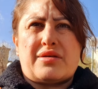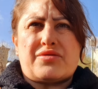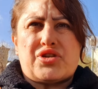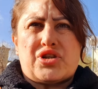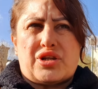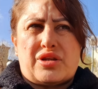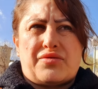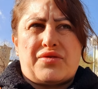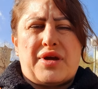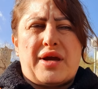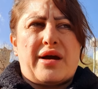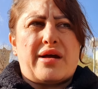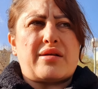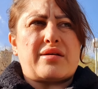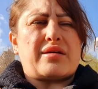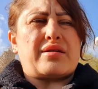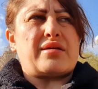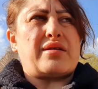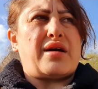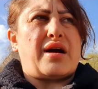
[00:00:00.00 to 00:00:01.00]
в четверг,
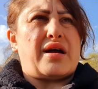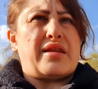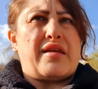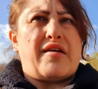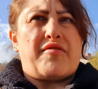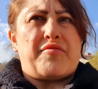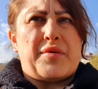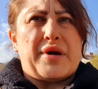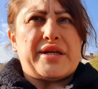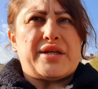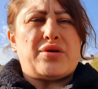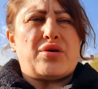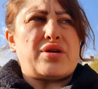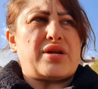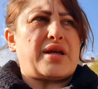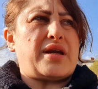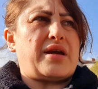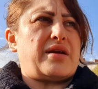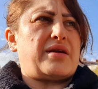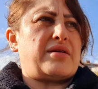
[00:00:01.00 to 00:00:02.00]
она в
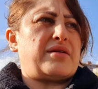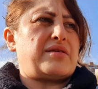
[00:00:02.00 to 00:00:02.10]
Майорке.